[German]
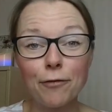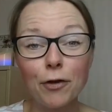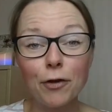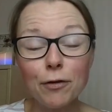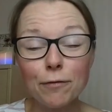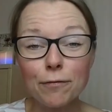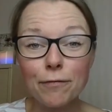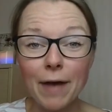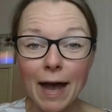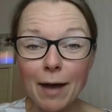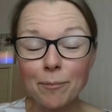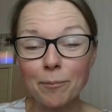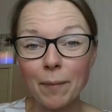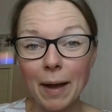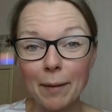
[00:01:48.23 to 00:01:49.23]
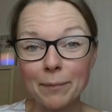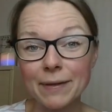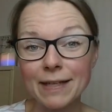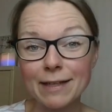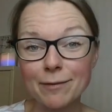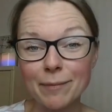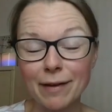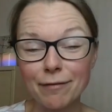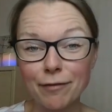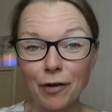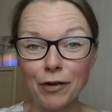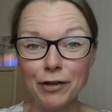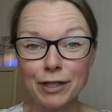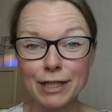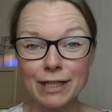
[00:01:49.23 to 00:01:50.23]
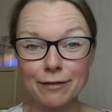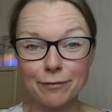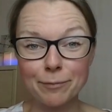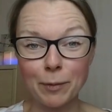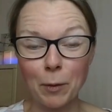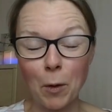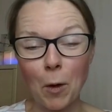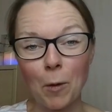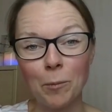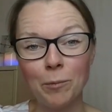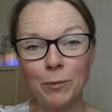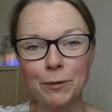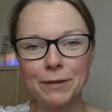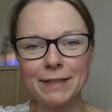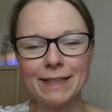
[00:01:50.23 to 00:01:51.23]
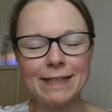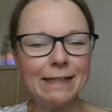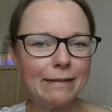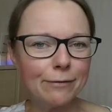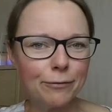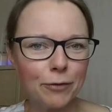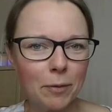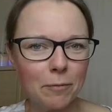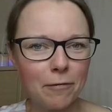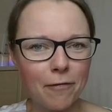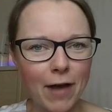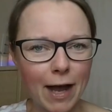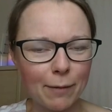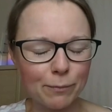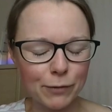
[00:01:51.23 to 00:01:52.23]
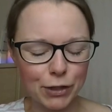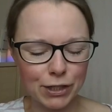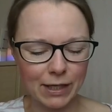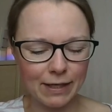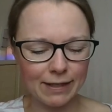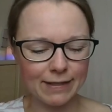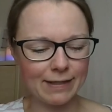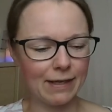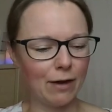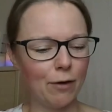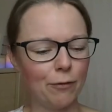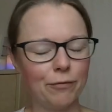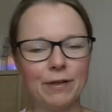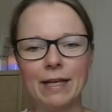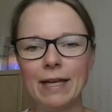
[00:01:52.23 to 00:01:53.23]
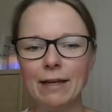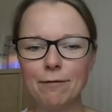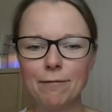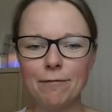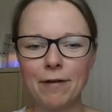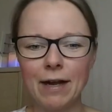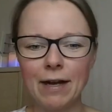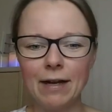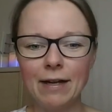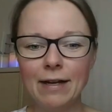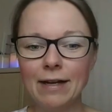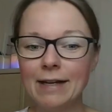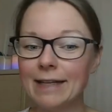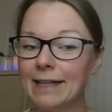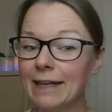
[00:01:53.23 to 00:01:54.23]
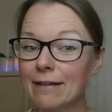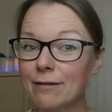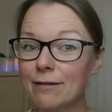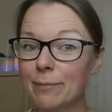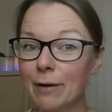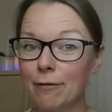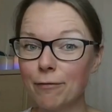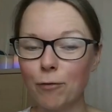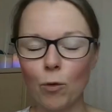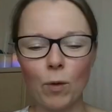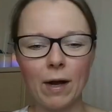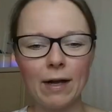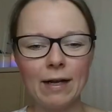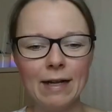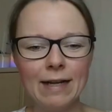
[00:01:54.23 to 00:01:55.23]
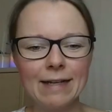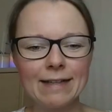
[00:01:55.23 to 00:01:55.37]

Fünf Farben habe ich in mein Wollgeschäft bekommen und diese fünf Farben stelle ich dir auf jeden Fall jetzt mal vor.